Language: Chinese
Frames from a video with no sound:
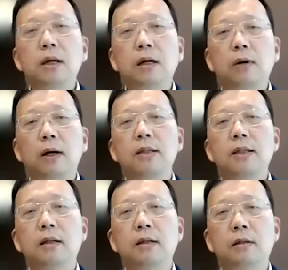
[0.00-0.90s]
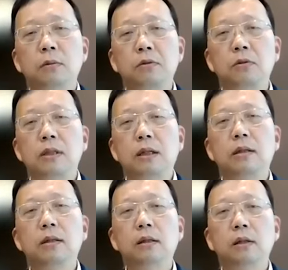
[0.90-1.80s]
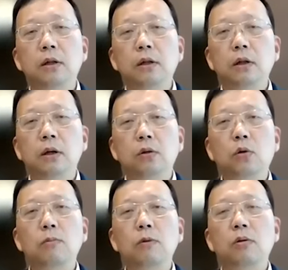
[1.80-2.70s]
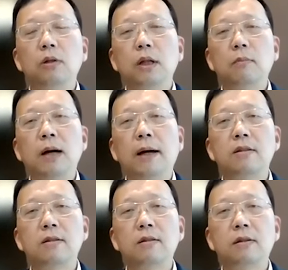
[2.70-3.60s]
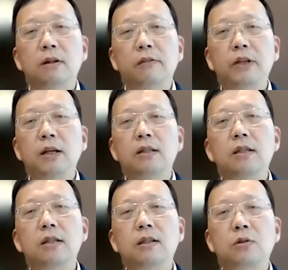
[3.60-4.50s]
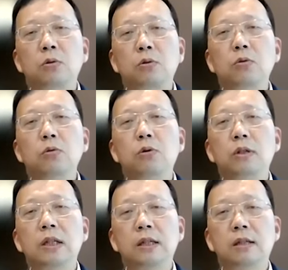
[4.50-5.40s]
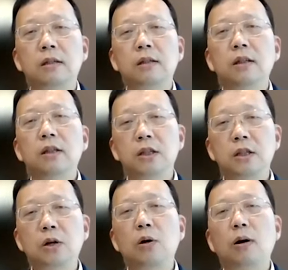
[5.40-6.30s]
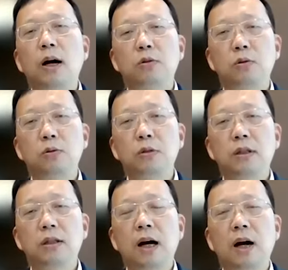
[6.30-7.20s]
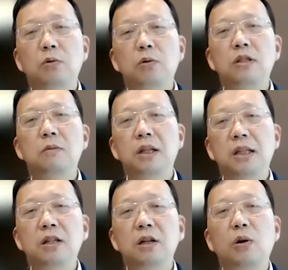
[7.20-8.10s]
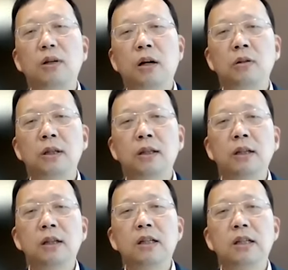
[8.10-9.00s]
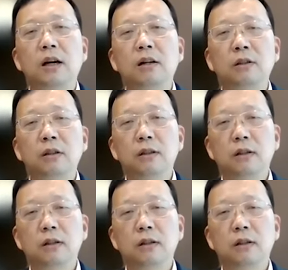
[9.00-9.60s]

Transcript: 前这样的环境下呢，我们说整个呃东盟呢，他们还是非常积极的从中国进行。 进口啊，从这个韩国、日本进口，然后呢，向